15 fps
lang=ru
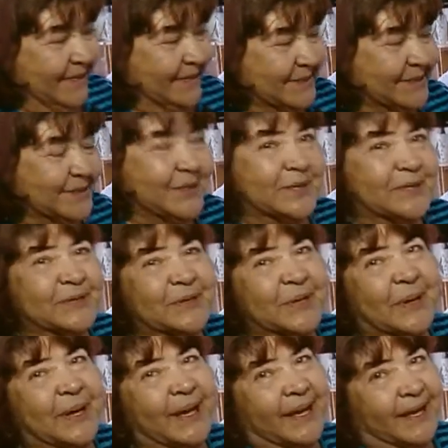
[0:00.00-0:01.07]
Сразу,
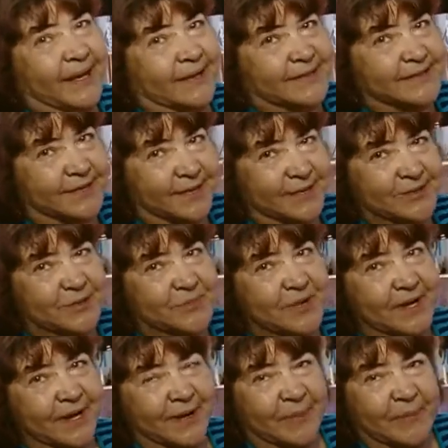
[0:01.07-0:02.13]
сразу
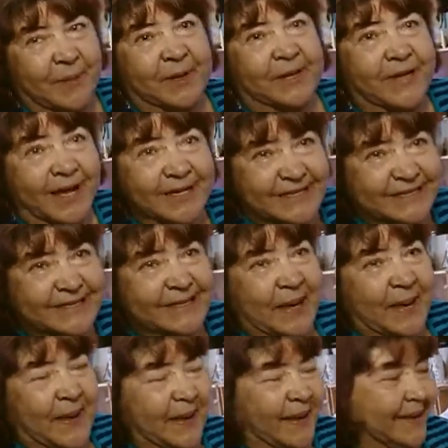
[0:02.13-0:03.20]
меня погладит,
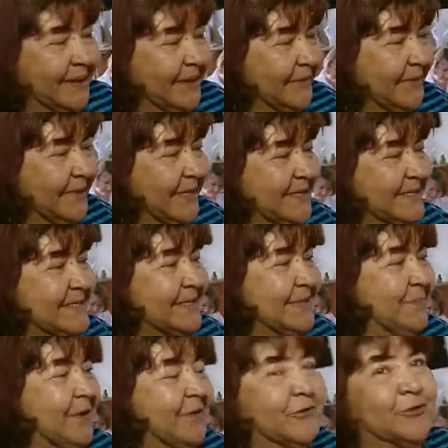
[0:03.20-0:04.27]
как говорится,
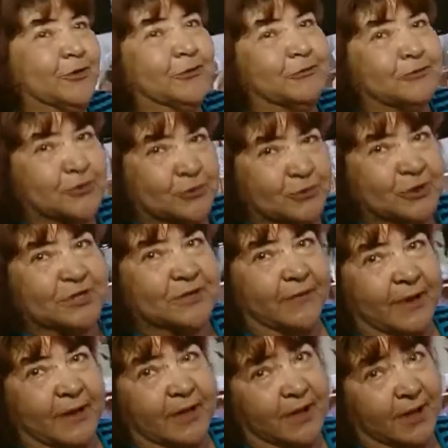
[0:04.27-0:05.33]
приведет в чувство,
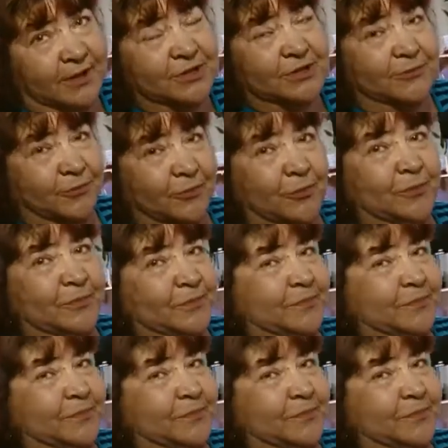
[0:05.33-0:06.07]
и я живу.